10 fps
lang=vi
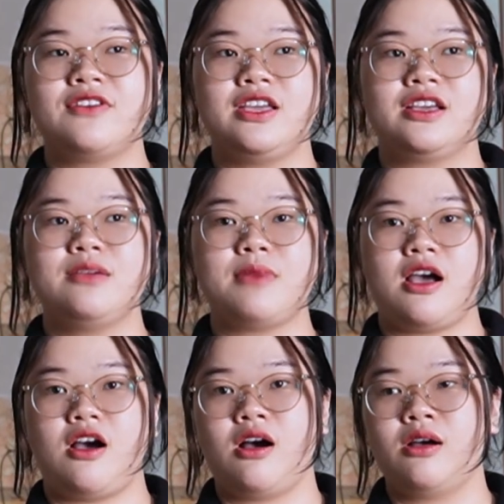vì khi mà
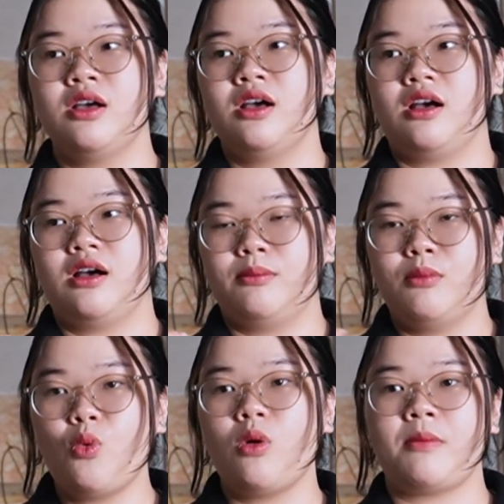họ uh,
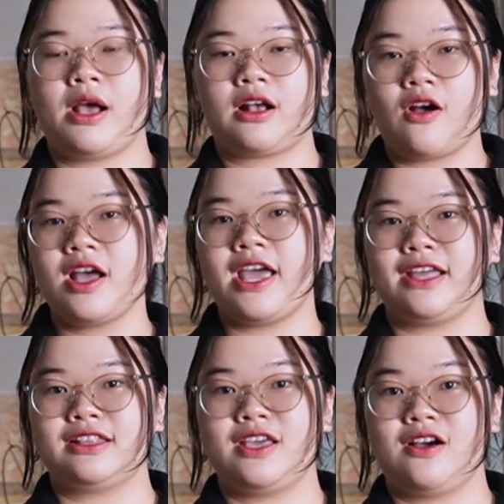mua mà có
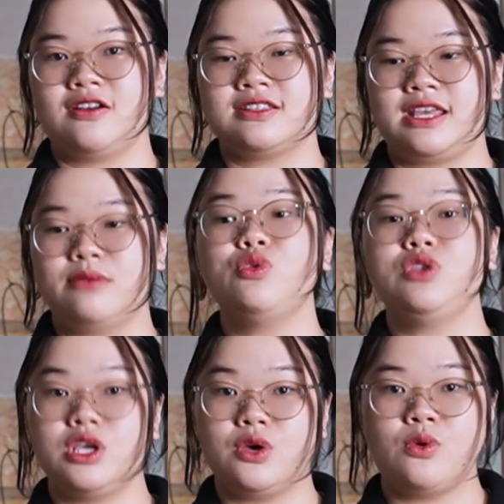hàng thì họ sẽ mua
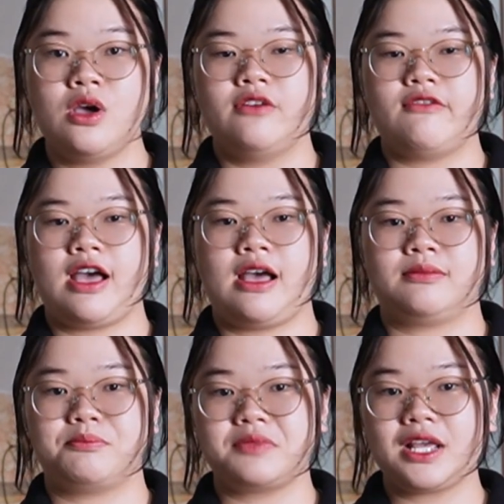nhiều
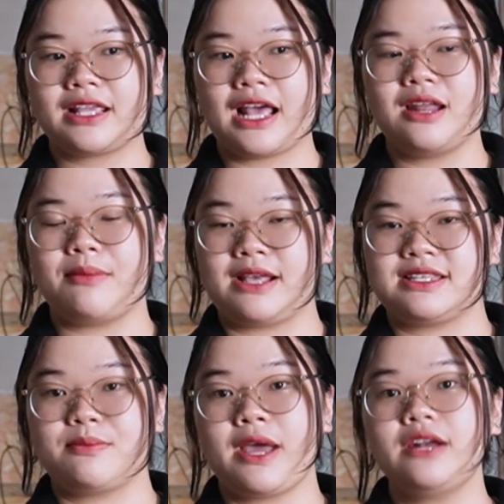và chắc chắn là bạn
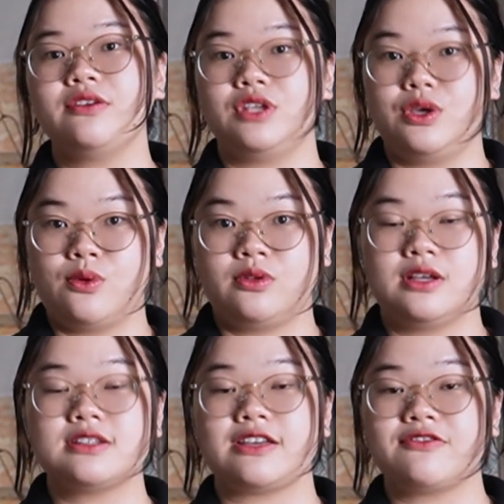sẽ bán được nhiều
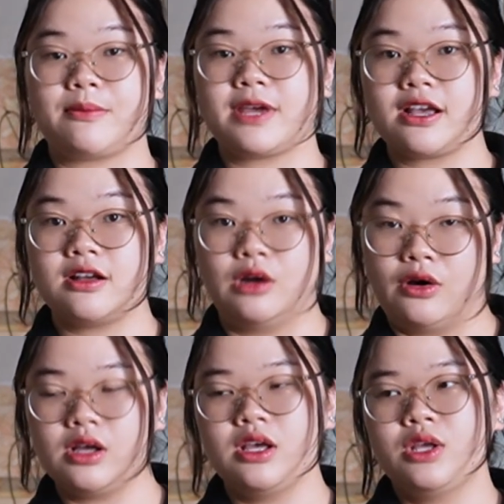những sản phẩm khác hơn
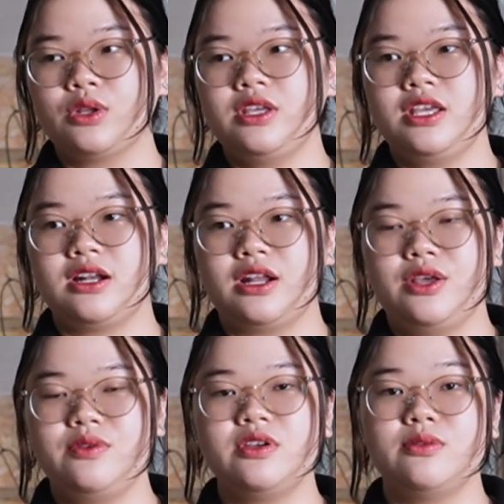nữa tuy nhiên là
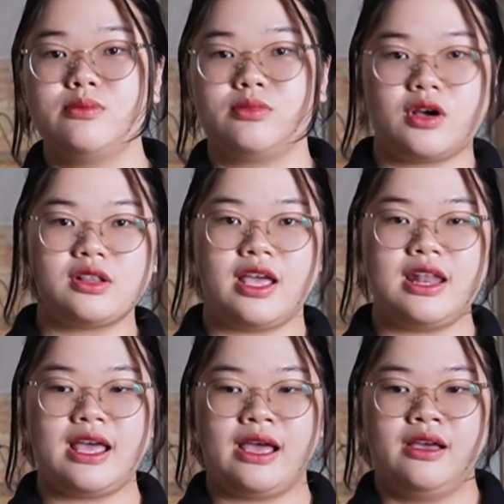nếu như có thể
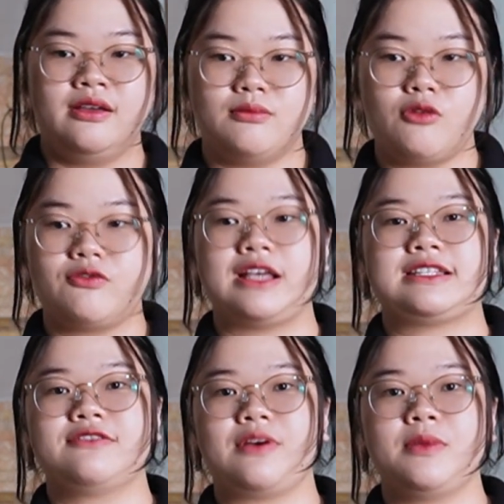là một vài
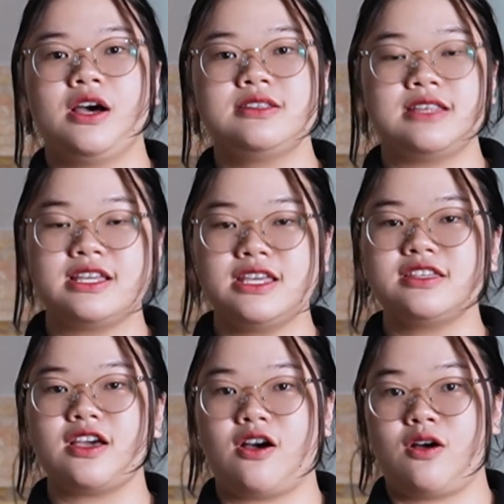sản phẩm đó sẽ khiến
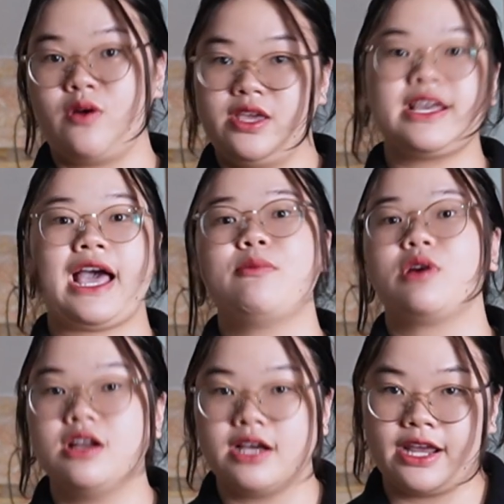cho họ hủy cả một
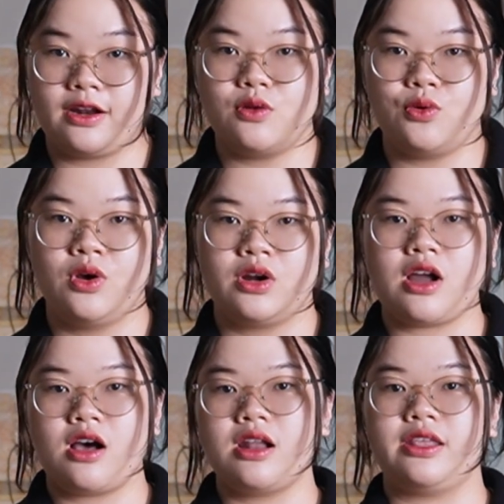cái đơn hàng đó luôn
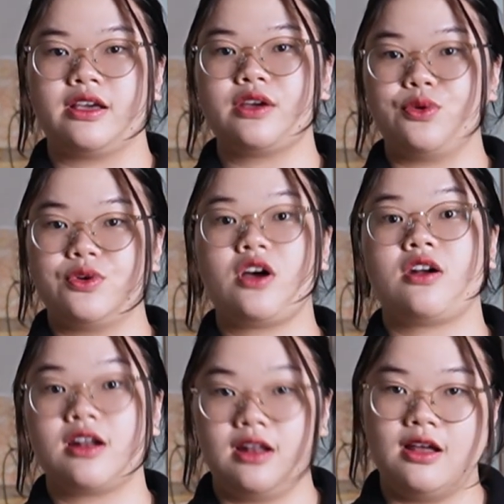đó là những cái rủi ro
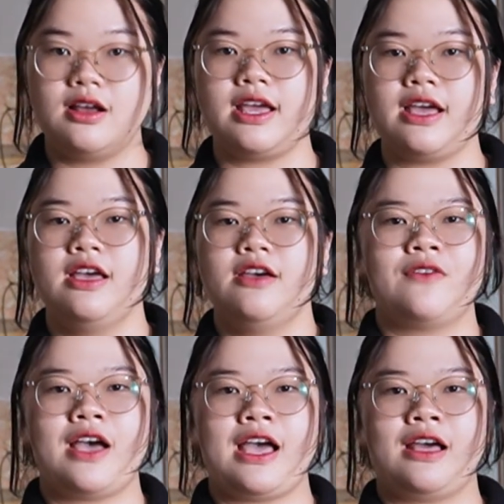rất là lớn ha
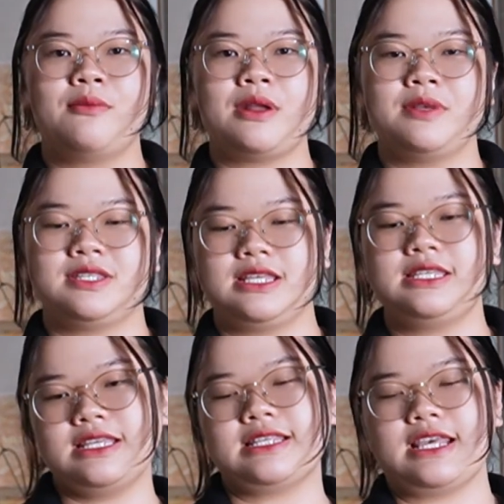và hôm nay mình sẽ
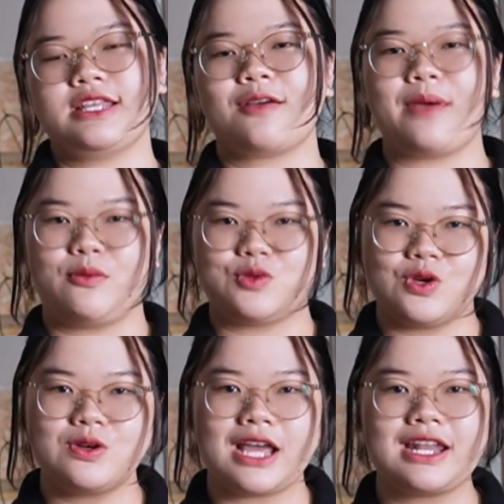chia sẻ cho các bạn một
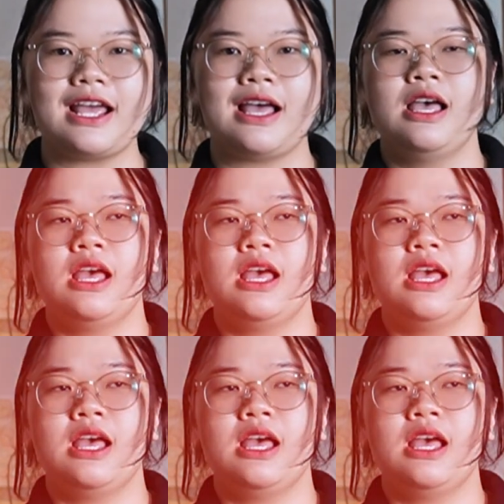số cách ha